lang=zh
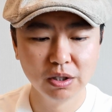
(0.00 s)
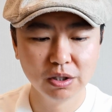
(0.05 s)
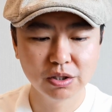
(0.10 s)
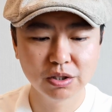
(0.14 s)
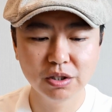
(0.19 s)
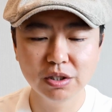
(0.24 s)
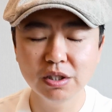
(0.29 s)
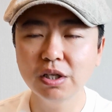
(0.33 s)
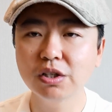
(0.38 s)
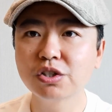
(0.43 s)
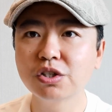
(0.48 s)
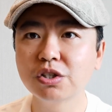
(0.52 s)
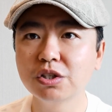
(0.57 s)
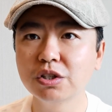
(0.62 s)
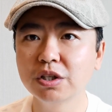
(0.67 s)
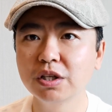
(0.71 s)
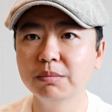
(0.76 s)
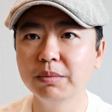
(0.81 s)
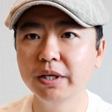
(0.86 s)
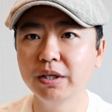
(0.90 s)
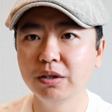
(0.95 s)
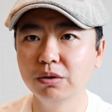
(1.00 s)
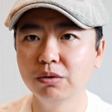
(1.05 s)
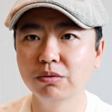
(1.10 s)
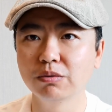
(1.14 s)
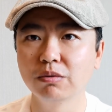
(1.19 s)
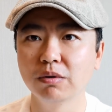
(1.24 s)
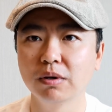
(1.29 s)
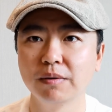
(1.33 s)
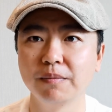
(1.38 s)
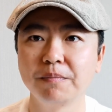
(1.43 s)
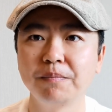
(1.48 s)
实际上尸体被移动
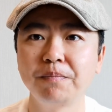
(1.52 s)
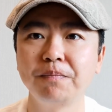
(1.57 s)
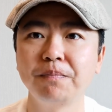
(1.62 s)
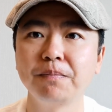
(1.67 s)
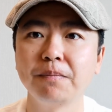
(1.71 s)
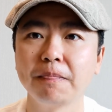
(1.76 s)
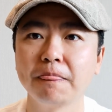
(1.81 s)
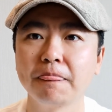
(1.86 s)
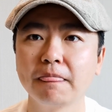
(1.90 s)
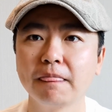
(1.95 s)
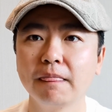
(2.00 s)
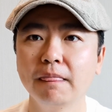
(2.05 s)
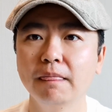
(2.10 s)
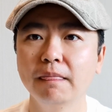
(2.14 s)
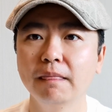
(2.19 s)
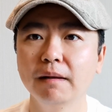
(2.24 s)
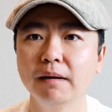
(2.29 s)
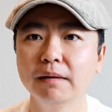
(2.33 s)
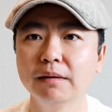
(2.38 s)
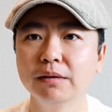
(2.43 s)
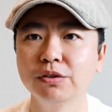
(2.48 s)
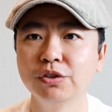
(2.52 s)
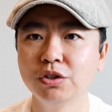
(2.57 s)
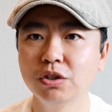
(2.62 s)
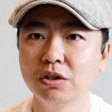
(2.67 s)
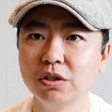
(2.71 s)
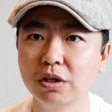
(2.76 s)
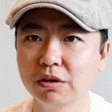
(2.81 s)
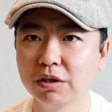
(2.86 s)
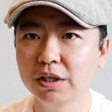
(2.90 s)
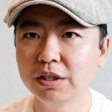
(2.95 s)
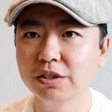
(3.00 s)
过，啊，至
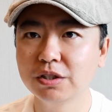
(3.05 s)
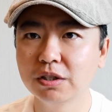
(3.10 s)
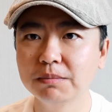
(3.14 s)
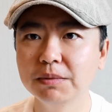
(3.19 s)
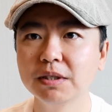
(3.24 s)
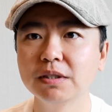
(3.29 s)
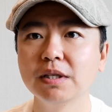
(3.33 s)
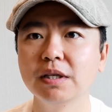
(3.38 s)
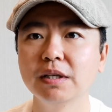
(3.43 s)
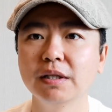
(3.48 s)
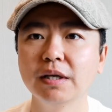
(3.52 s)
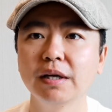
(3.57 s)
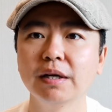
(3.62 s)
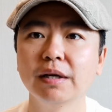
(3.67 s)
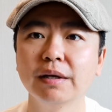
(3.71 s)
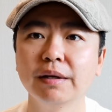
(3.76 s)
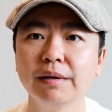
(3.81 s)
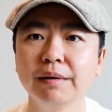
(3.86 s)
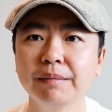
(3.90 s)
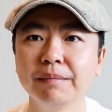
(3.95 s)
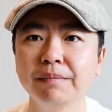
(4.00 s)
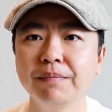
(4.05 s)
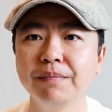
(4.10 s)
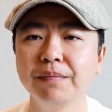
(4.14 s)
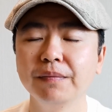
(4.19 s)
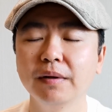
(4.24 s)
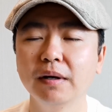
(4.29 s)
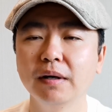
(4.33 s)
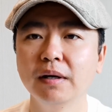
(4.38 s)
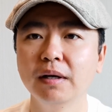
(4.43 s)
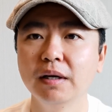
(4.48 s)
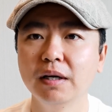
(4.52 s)
少可以证明这一点。
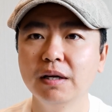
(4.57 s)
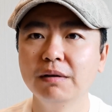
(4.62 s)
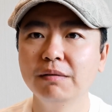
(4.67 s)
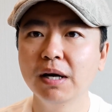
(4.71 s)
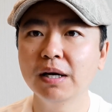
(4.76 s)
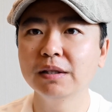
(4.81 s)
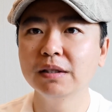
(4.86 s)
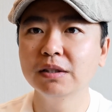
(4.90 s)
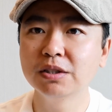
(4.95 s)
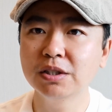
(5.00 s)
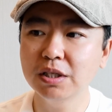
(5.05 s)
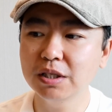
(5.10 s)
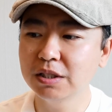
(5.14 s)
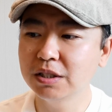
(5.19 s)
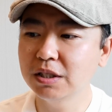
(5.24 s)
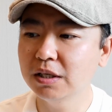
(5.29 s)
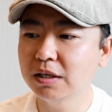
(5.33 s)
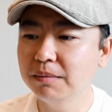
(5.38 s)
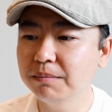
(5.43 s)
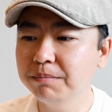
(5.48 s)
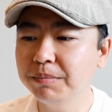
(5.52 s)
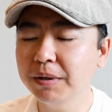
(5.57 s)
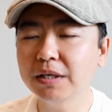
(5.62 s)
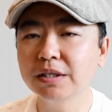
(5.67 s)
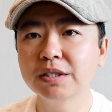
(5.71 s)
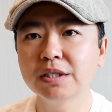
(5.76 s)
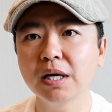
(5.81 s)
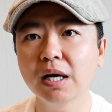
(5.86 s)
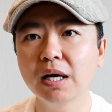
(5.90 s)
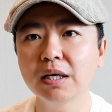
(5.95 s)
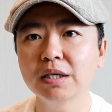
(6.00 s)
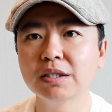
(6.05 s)
啊，另外呢，这些人被
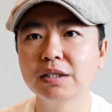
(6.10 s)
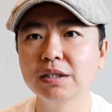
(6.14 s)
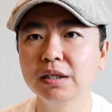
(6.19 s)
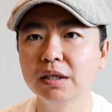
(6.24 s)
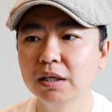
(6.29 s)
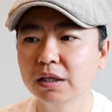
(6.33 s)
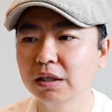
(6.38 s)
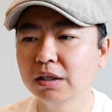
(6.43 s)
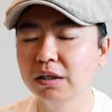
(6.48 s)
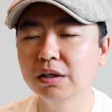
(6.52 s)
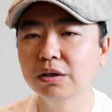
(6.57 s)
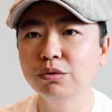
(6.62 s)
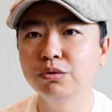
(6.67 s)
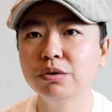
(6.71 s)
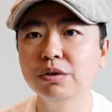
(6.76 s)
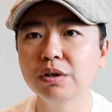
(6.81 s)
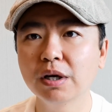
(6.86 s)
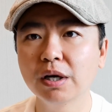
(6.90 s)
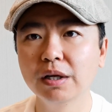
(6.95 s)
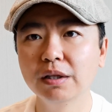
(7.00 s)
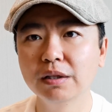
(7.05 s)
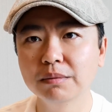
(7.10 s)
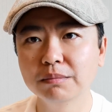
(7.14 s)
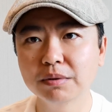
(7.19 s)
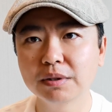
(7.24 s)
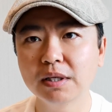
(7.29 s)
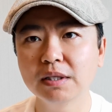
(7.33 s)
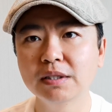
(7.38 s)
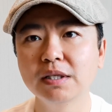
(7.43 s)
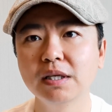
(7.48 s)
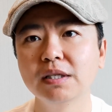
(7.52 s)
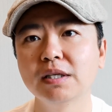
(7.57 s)
杀时，俄军肯定不
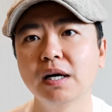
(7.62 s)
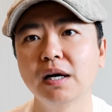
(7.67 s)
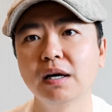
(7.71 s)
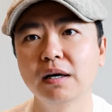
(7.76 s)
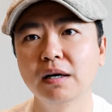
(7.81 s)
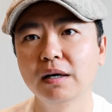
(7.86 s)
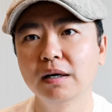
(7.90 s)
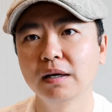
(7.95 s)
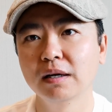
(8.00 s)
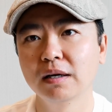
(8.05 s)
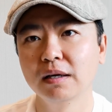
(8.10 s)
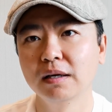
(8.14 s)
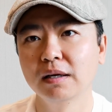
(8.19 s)
在现场啊。